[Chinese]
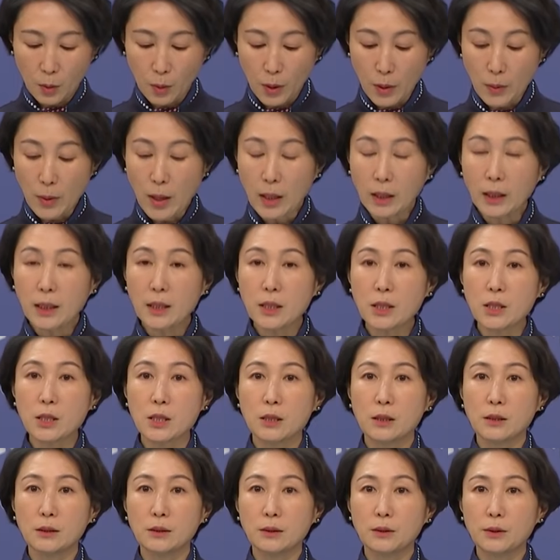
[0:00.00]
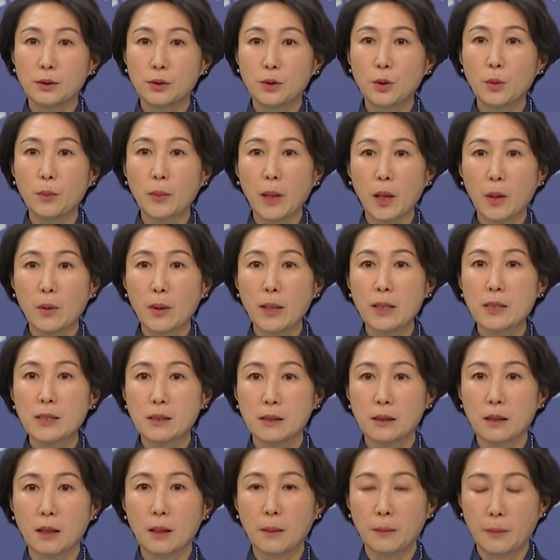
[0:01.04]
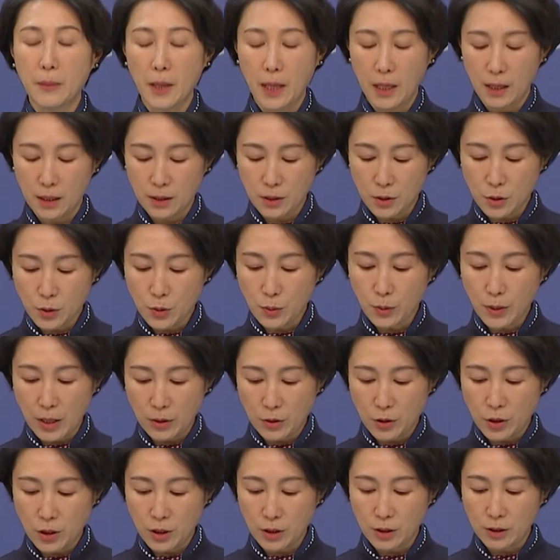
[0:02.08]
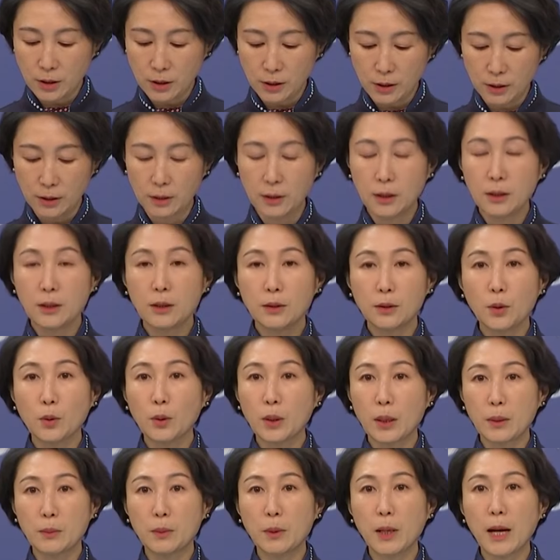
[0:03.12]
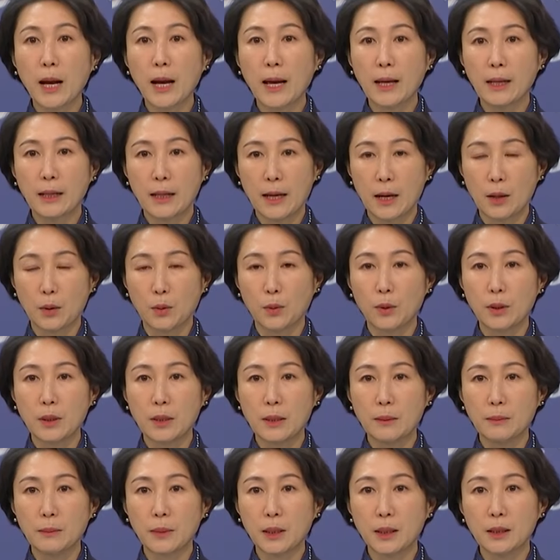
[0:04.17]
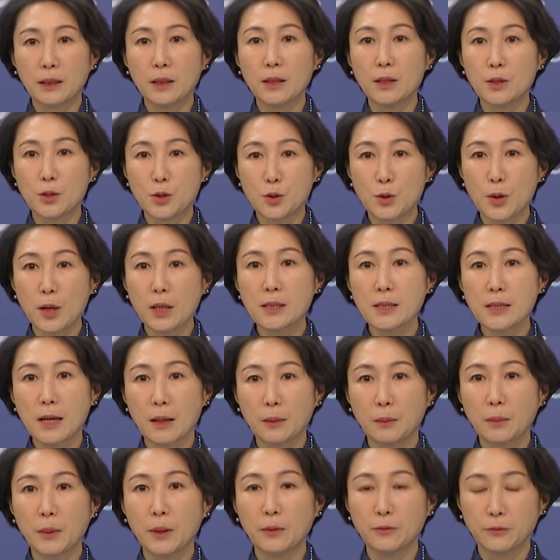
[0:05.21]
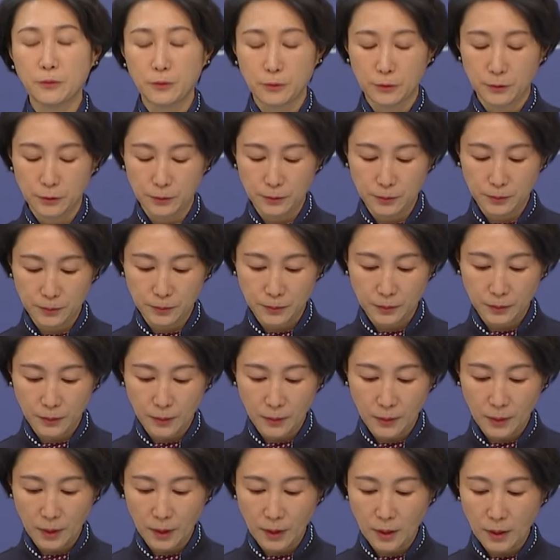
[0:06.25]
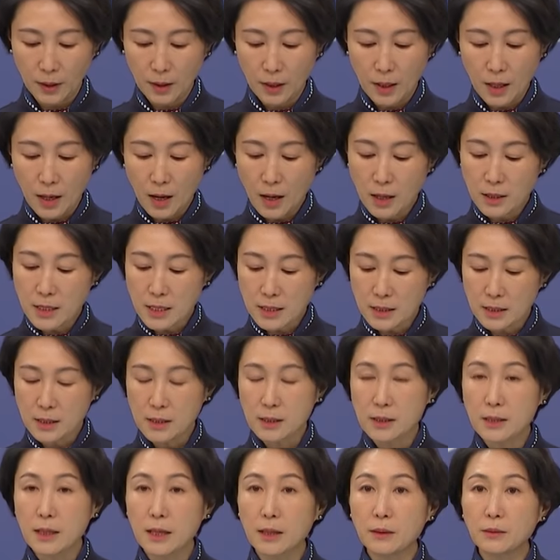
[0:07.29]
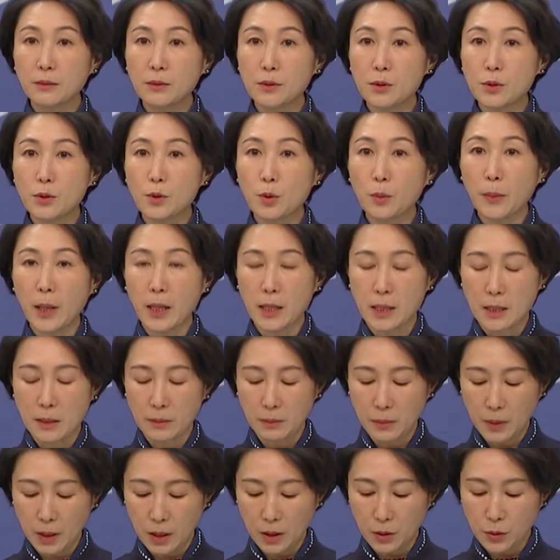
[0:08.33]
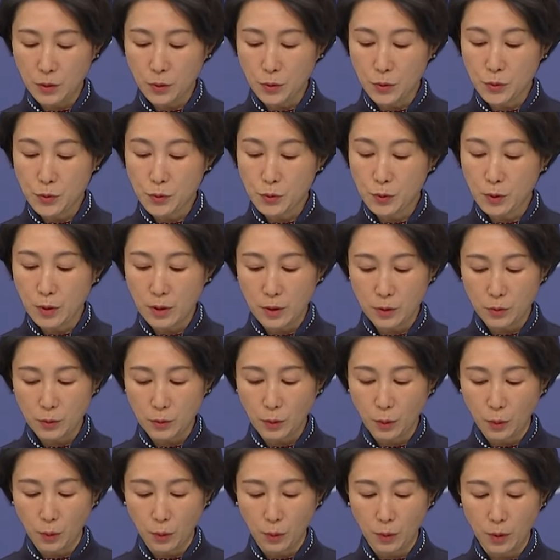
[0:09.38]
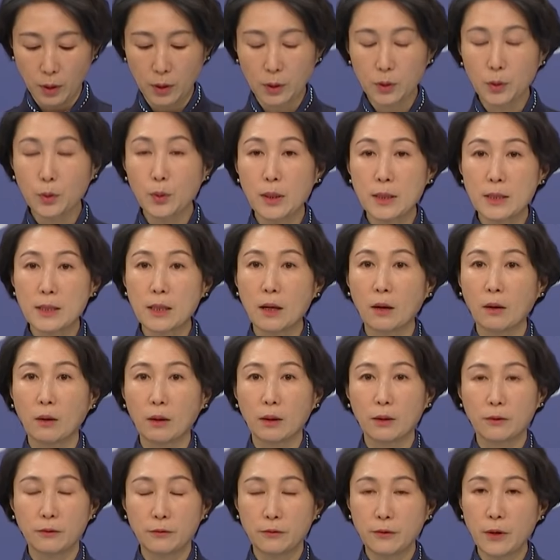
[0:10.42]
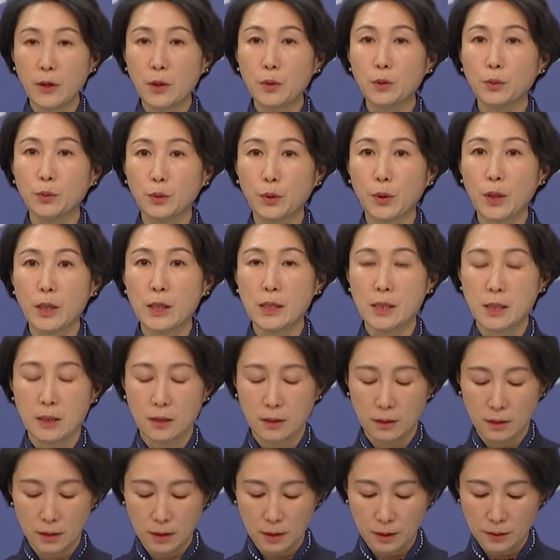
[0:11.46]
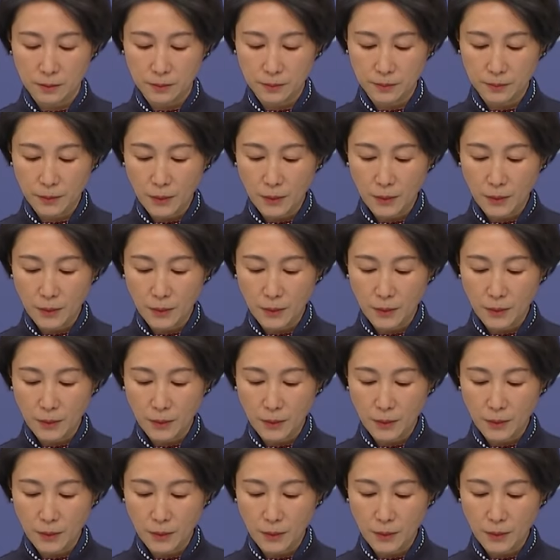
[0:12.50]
回望历史，中美关系的每个重要时刻都离不开两国人民的双向奔赴。二战期间，中美人民用血与火锻造了飞虎队情谊。